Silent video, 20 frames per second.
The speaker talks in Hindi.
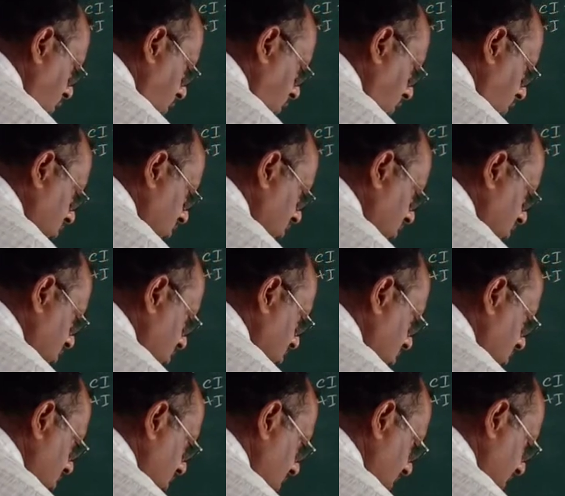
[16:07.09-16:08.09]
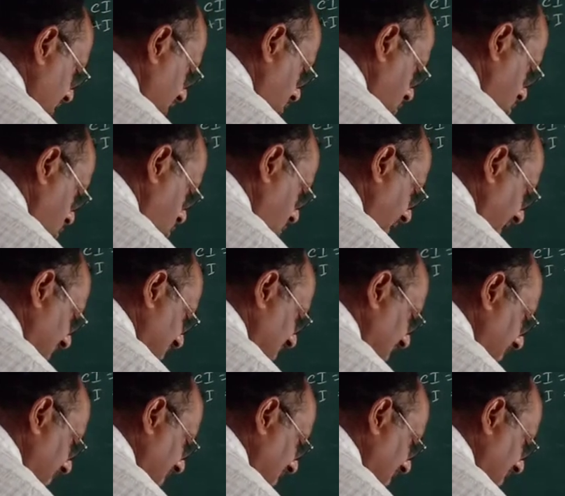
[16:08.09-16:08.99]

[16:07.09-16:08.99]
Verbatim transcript: और ये टू एक्स का